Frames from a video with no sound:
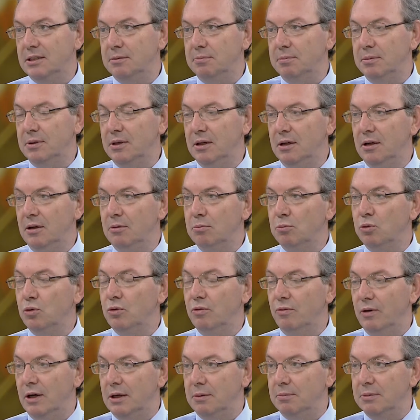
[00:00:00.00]
Hı hı.
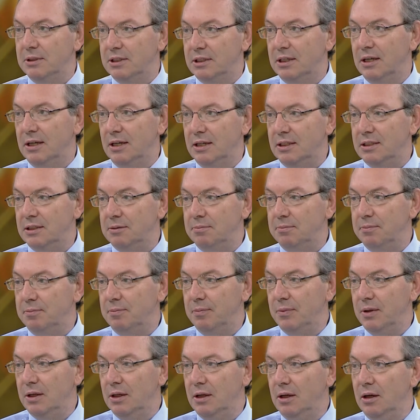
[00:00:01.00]
Bunu vermesi lazım.
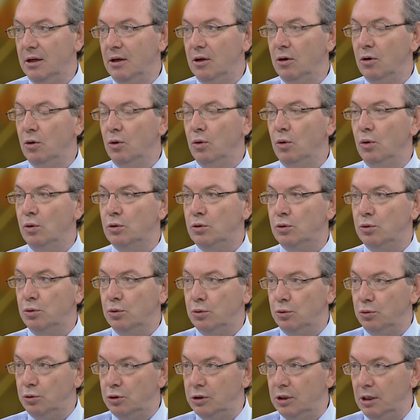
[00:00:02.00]

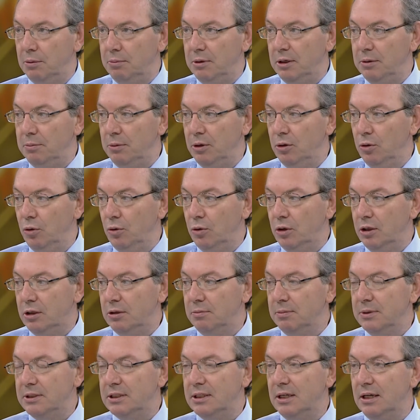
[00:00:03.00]
Özgür düşünebilmeyi
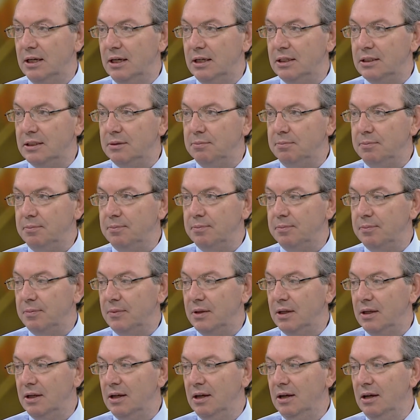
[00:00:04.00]
öğretmesi lazım
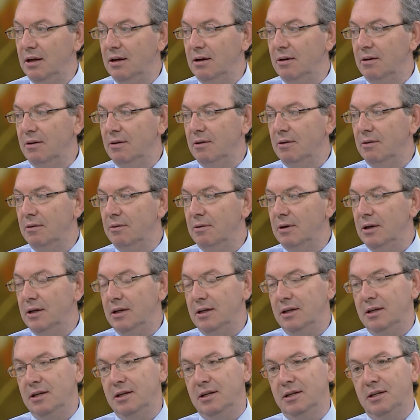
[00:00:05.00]
ve
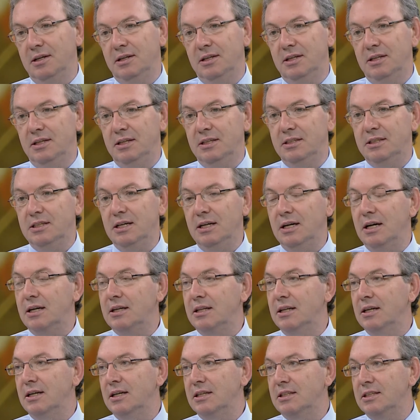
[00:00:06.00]
e, insan
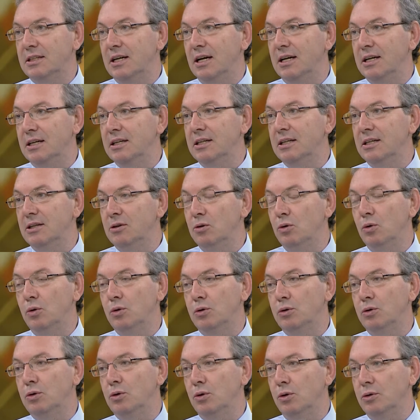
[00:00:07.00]
haklarına saygının ne
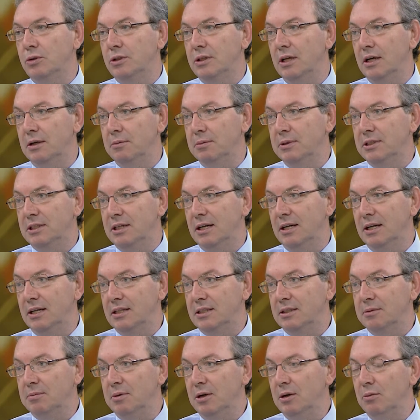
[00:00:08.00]
olduğunu göstermesi
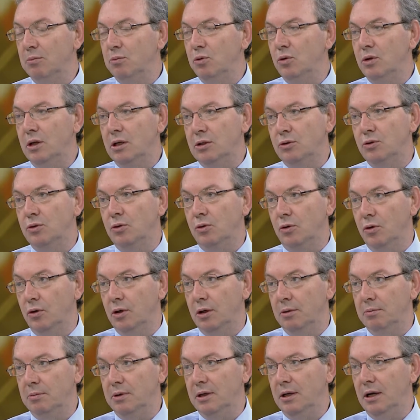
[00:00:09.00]
lazım. Bunlar Hı -hı. çok
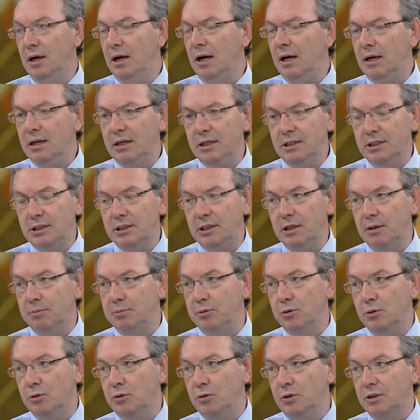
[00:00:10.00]
önemli. Hı -hı. Hangi işi
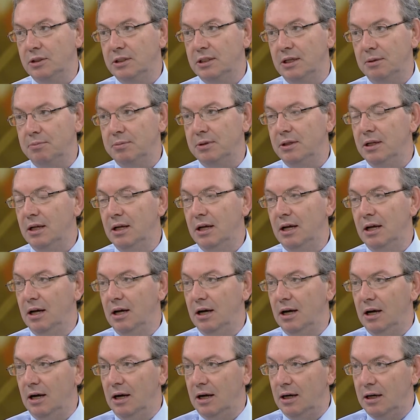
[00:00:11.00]
yapıyorsunuz yapın.
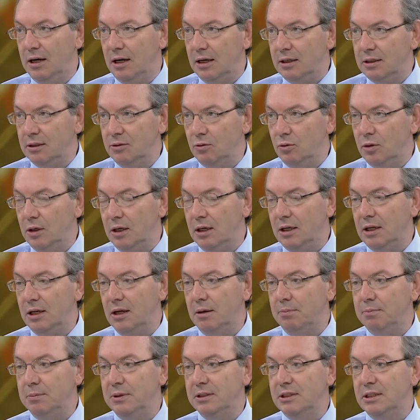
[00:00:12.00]
Ahlaklı olarak
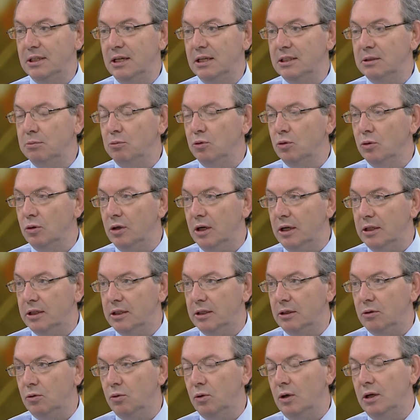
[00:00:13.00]
yapmanız lazım. Onun
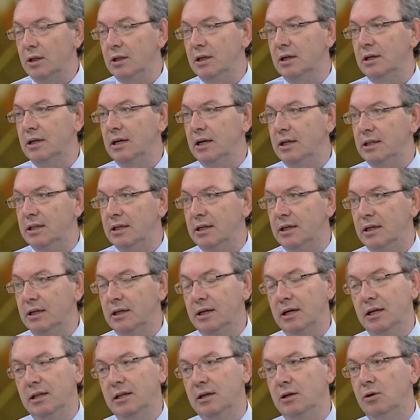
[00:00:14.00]
etik kurallarına, etik
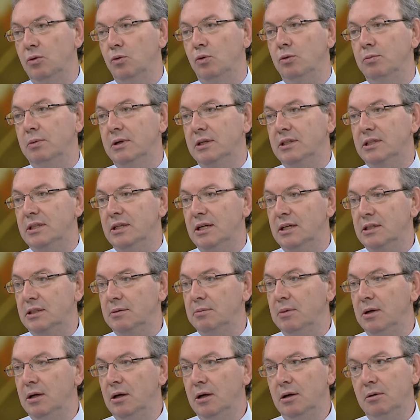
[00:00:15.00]
ilkelerine uymanız lazım.
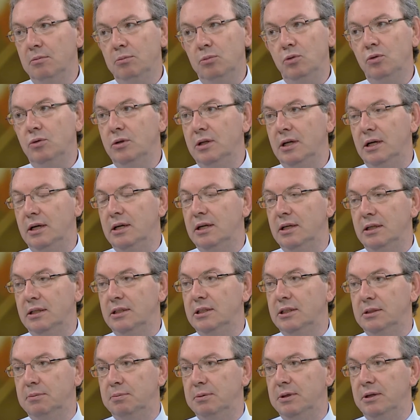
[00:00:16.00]
Bununla ilgili
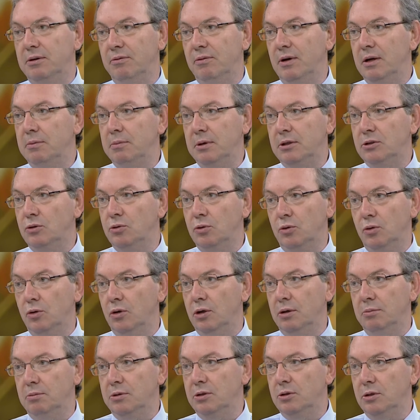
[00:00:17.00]
disiplini vermek çok
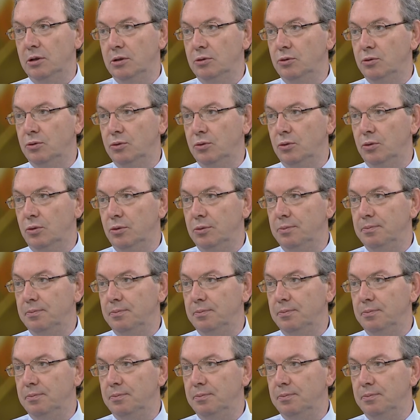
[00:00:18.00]
önemli diye düşünüyorum.